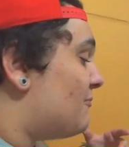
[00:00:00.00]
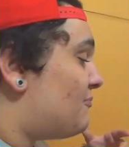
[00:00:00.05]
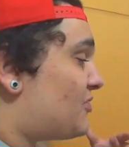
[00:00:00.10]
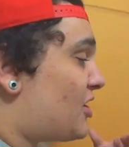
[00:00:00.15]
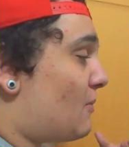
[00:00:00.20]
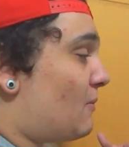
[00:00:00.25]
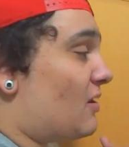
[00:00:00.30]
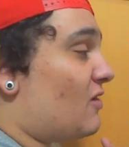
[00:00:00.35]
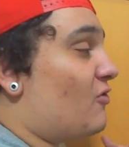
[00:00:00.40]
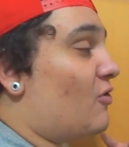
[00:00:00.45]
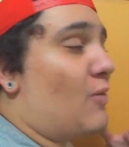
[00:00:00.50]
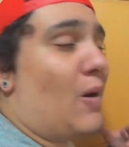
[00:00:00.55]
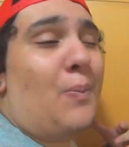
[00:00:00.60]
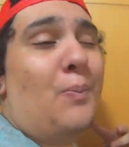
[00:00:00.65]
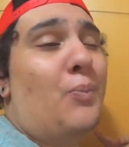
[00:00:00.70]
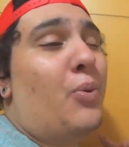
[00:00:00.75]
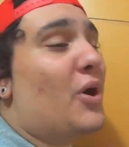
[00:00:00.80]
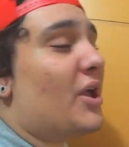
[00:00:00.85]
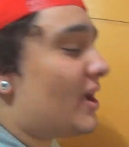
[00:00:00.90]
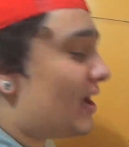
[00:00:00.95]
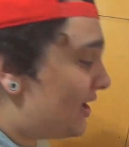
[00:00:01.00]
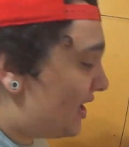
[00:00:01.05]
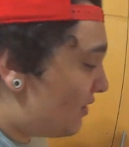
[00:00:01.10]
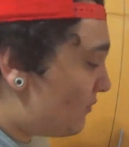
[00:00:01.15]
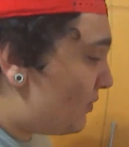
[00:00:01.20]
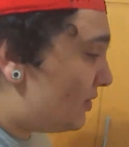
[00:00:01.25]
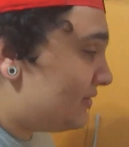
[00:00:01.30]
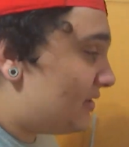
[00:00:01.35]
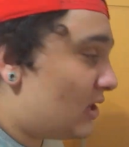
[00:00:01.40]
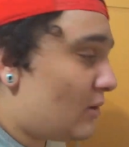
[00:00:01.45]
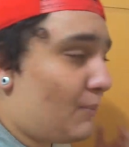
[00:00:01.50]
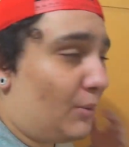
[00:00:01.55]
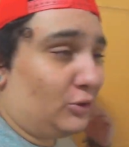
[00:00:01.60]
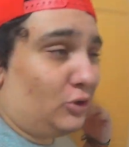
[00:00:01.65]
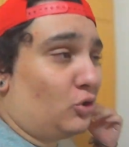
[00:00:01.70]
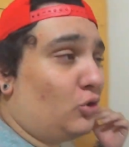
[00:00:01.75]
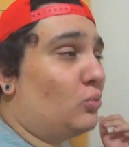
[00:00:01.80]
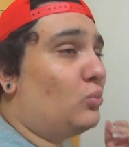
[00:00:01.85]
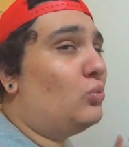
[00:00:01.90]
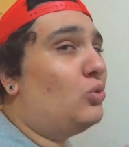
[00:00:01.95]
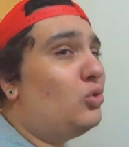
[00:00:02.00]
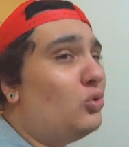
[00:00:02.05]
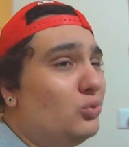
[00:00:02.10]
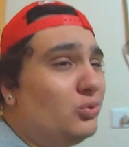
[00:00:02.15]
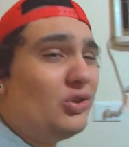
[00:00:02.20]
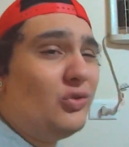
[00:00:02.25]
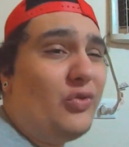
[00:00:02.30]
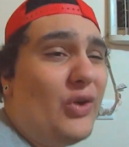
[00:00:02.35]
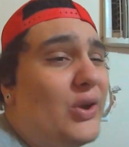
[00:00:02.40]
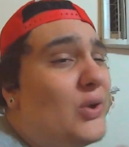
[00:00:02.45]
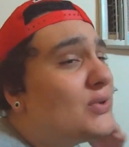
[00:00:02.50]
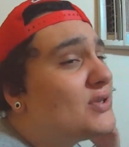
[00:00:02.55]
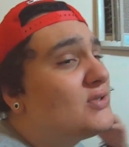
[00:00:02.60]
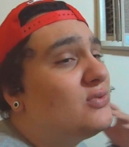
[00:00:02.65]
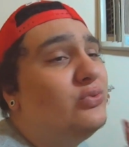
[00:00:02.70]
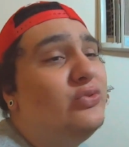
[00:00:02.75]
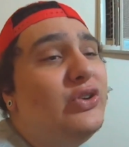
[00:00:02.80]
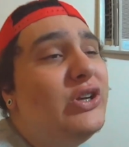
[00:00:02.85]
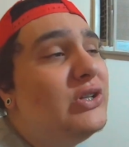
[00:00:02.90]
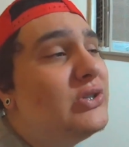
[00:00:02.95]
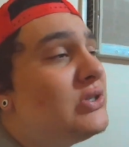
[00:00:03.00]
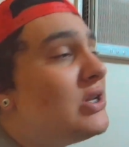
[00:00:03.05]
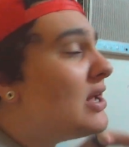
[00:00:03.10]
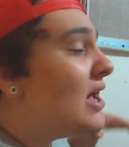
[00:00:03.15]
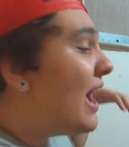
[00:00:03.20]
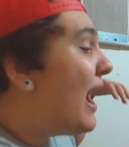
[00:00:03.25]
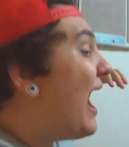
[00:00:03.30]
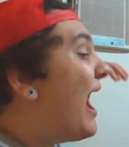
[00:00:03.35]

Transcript: Então, mano, vamos apoiando aí, mandando pra todo mundo, vendo os vídeos,